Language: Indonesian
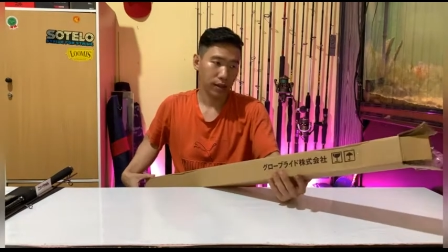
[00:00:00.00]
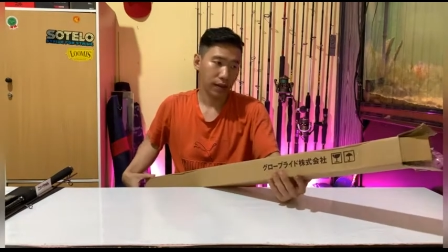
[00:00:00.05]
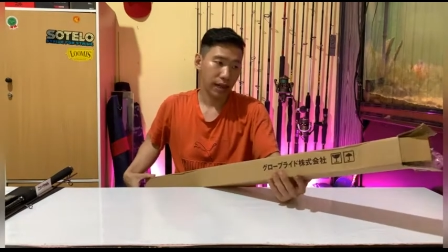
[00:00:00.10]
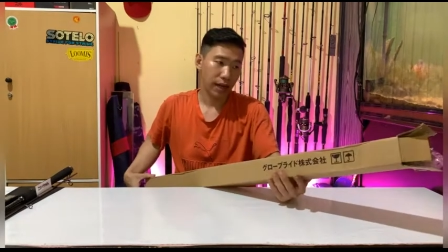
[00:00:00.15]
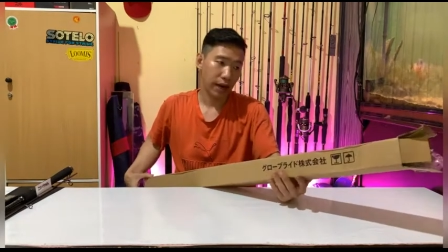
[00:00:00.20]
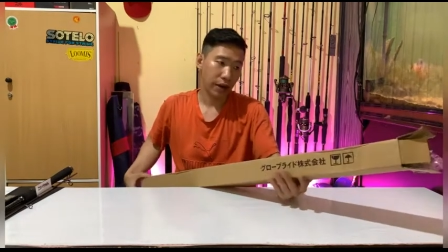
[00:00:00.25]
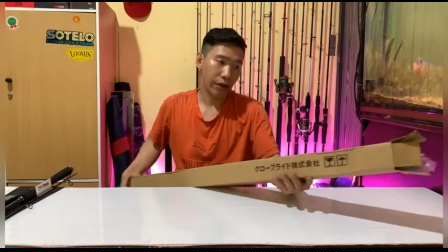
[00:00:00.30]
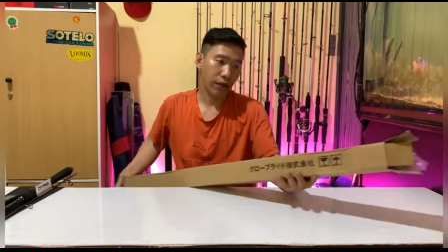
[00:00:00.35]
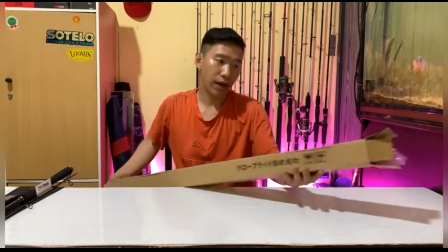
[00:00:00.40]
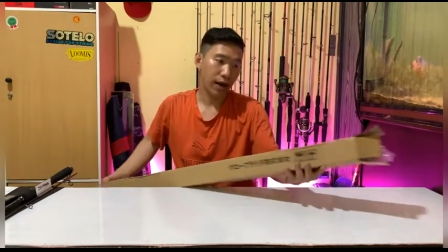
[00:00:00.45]

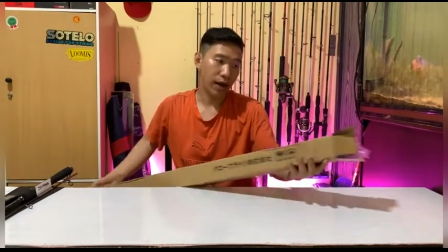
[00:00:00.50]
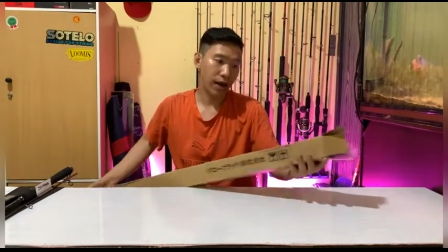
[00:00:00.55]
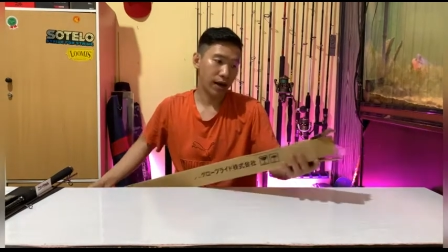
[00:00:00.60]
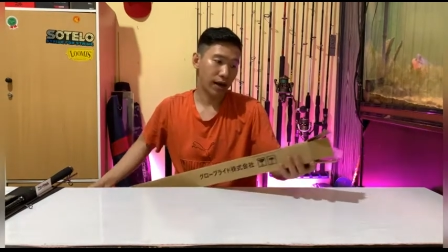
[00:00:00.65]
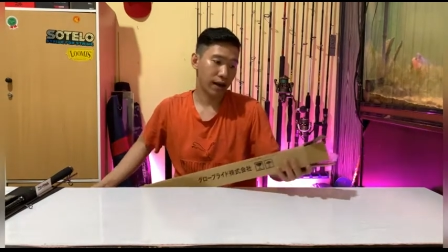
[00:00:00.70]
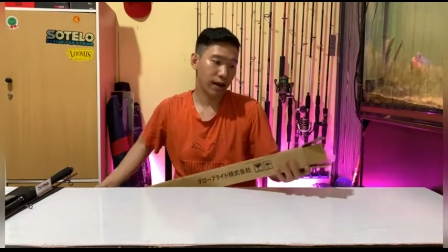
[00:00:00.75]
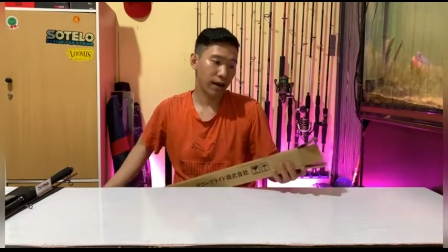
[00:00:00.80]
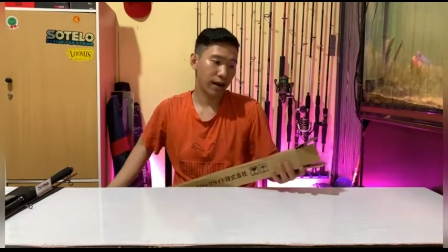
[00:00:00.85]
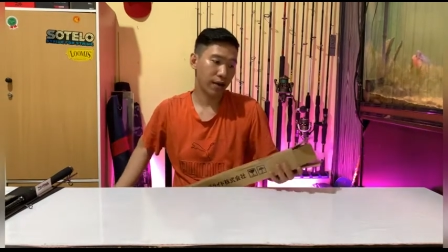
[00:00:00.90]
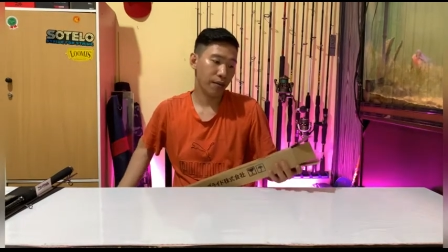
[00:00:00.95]
Daiwa
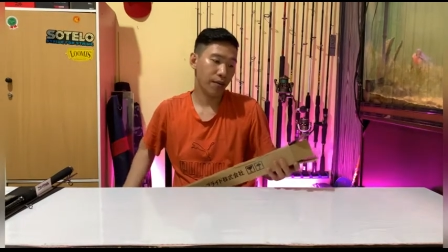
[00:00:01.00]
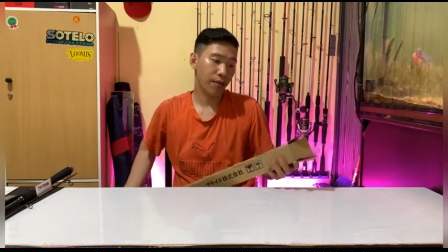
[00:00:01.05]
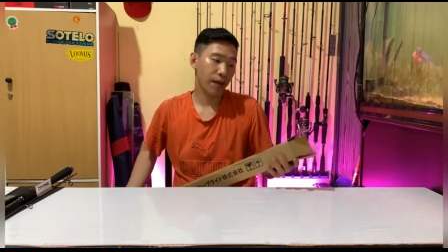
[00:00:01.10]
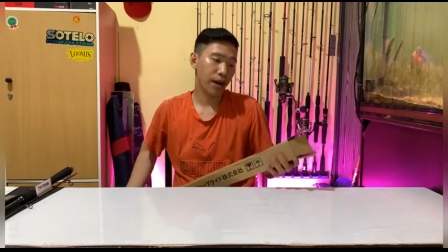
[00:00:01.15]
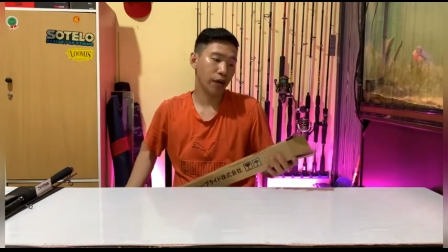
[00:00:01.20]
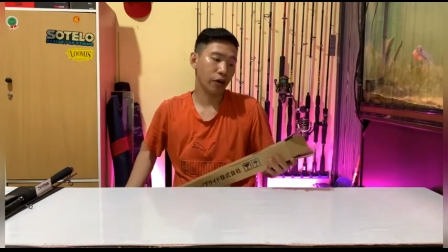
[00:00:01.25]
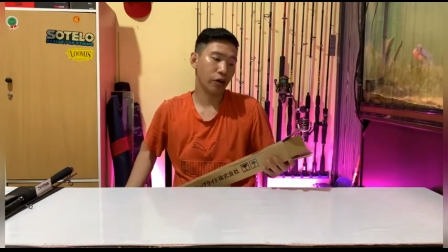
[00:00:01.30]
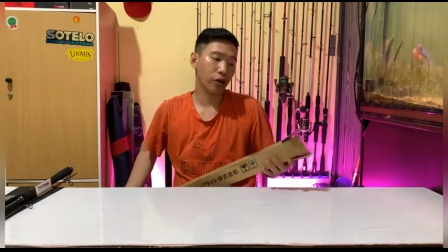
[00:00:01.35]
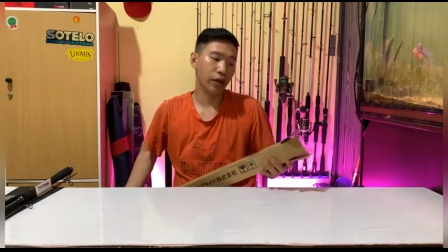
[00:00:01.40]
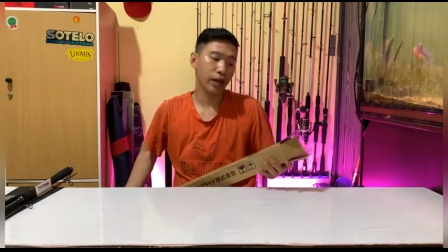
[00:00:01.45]

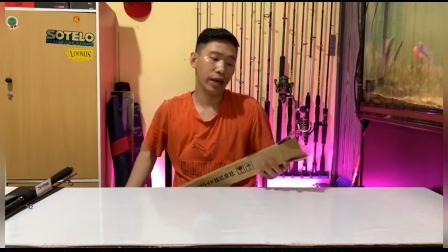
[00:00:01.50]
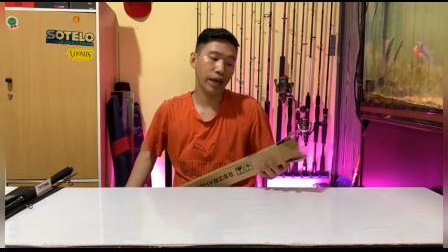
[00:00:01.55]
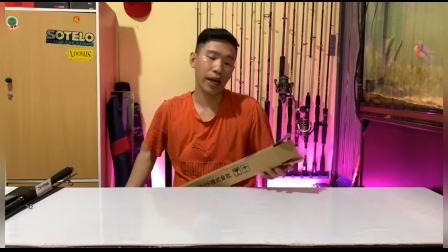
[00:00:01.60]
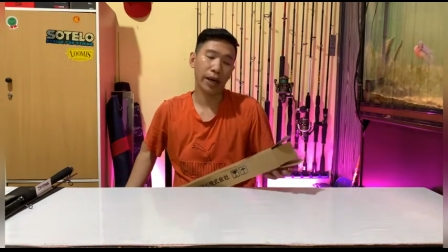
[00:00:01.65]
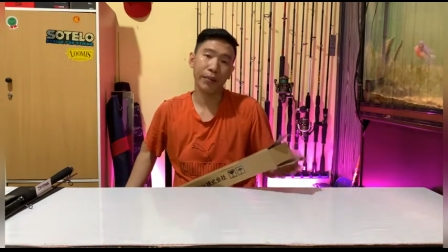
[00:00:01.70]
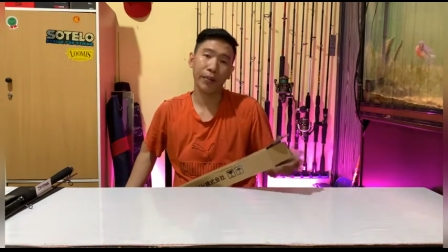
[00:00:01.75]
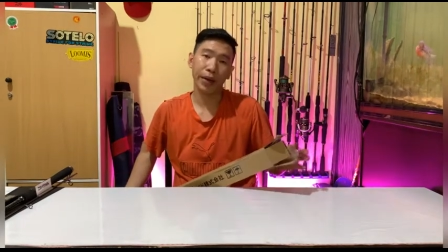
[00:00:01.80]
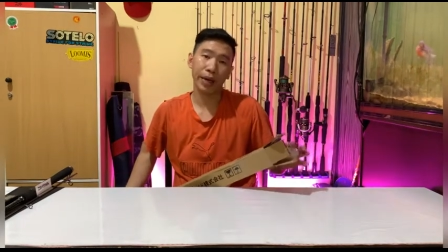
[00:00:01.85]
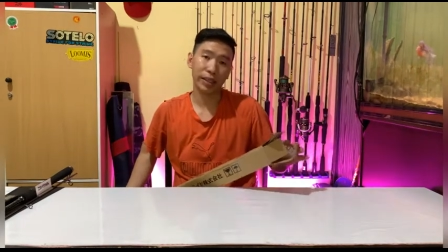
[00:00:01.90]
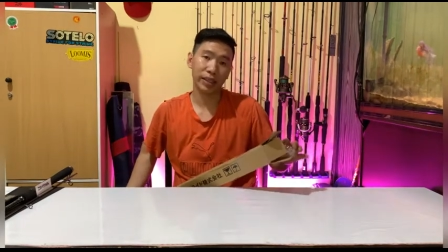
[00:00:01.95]
magoy
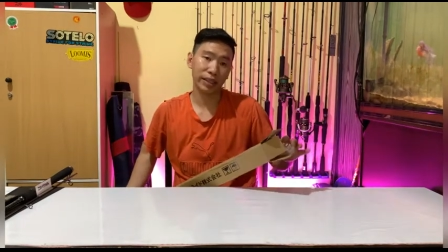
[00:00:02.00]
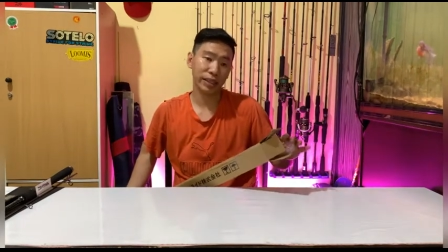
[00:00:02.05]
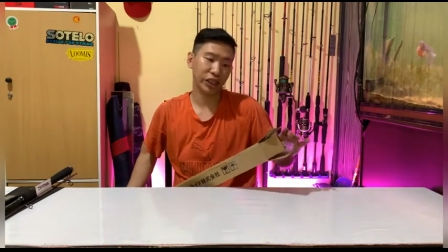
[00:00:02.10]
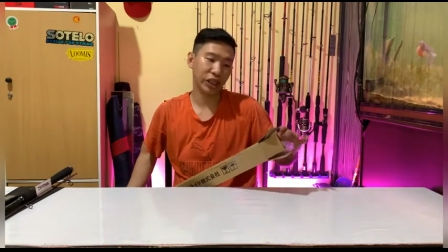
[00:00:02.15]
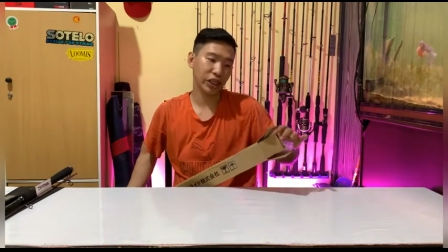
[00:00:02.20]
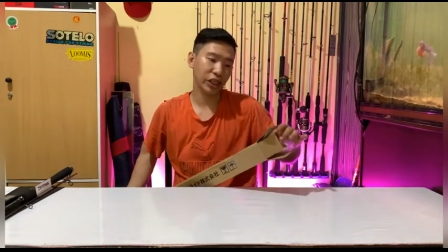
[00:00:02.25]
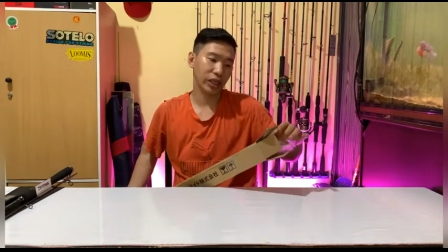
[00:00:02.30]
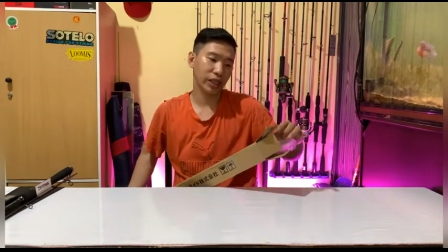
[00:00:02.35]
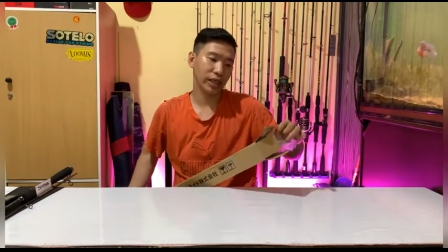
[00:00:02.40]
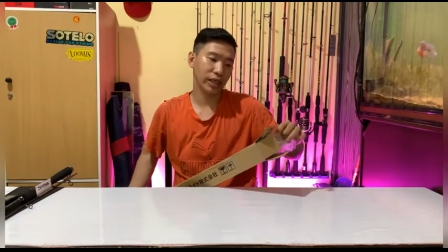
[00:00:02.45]

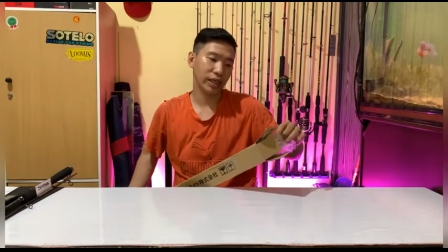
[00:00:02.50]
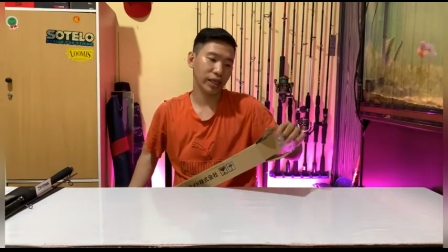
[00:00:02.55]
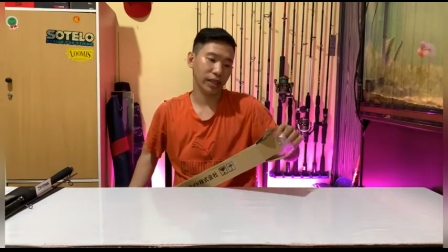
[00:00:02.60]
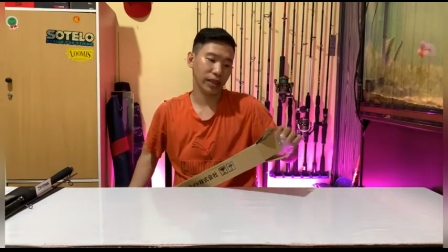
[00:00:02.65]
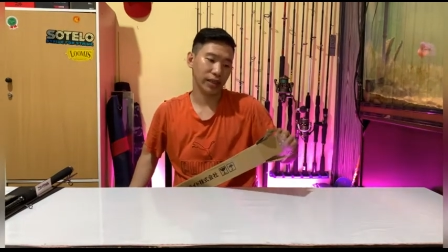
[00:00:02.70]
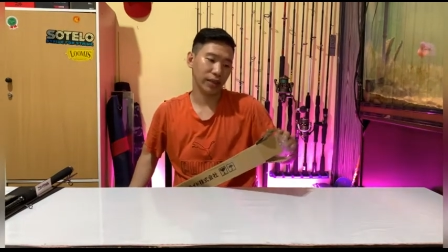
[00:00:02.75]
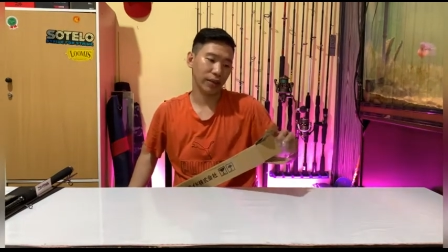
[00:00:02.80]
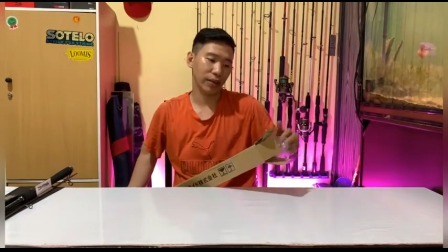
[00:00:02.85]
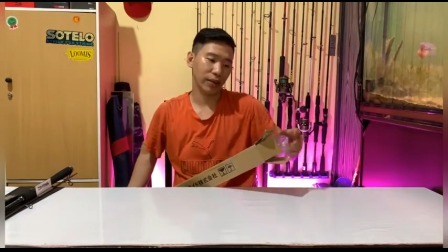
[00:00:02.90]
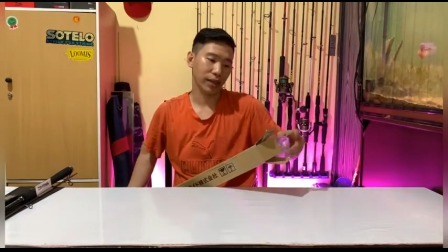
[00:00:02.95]
MX GT
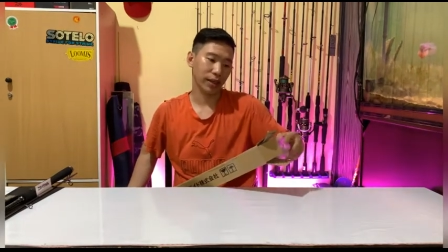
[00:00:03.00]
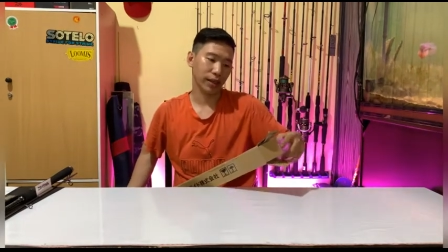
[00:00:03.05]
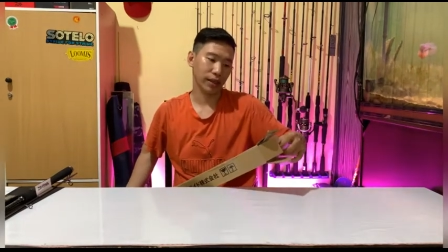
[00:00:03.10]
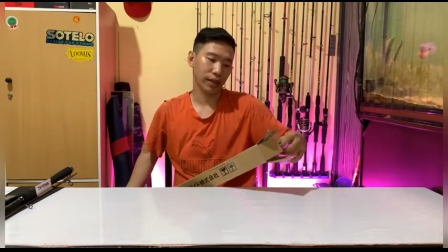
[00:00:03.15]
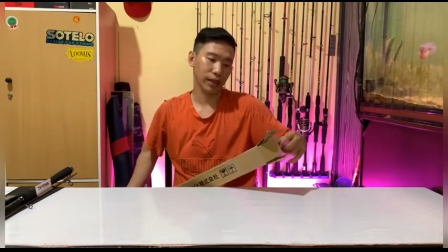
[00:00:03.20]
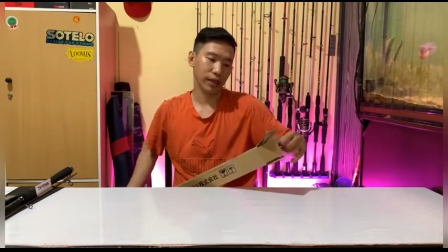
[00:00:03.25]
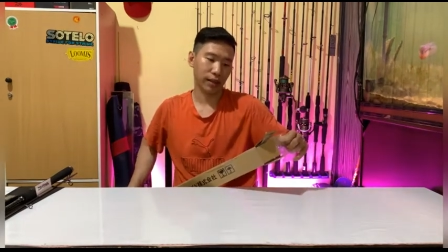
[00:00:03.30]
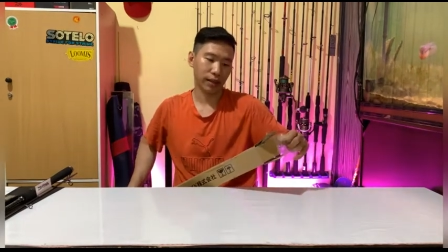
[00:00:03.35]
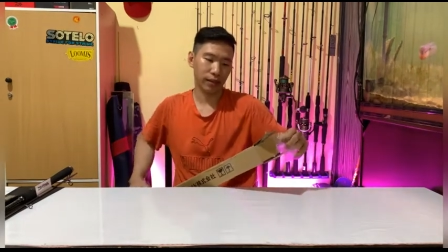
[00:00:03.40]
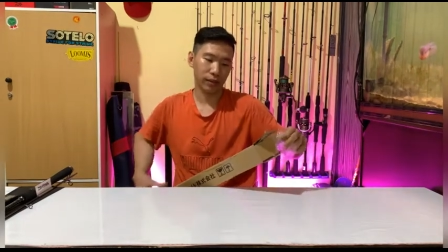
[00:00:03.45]
ini sahabat tender.